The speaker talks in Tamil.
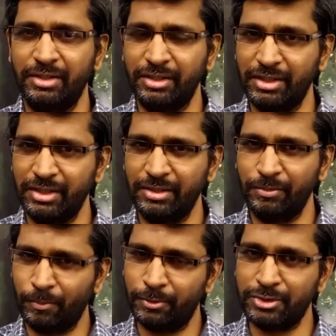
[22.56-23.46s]
நீங்கள்
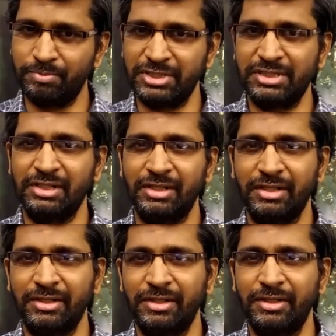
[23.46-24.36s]
ஒரு ஸ்பெஷலுங்க
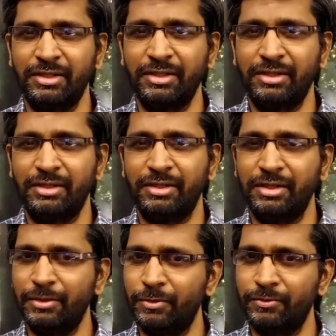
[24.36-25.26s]

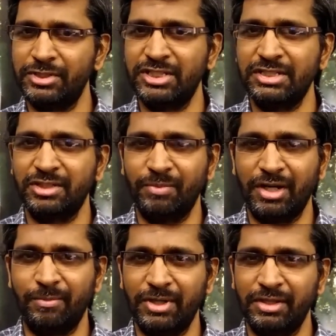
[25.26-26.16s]
நீங்கள் ஒரு
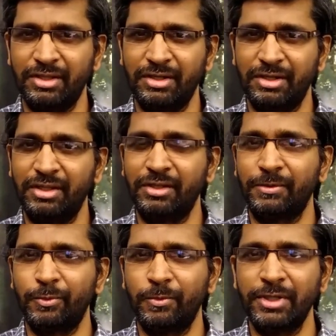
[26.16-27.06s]
விசேஷமான மனிதர்
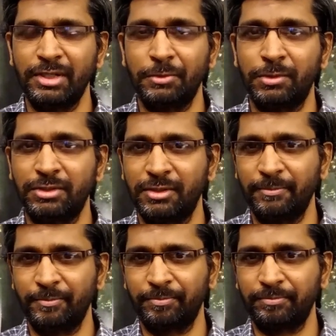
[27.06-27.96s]
நீங்கள் கோடியில் ஒருத்தர்
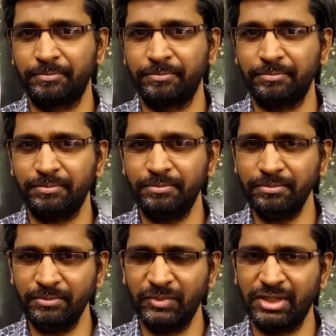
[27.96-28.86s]

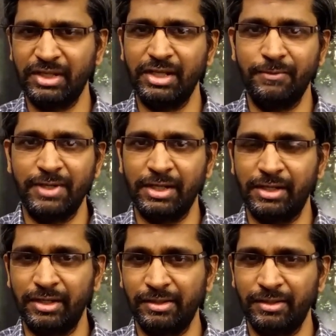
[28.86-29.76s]
இந்த கேள்விகள்
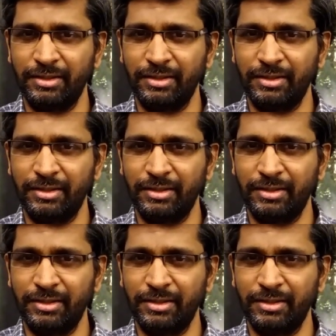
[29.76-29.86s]
என்ன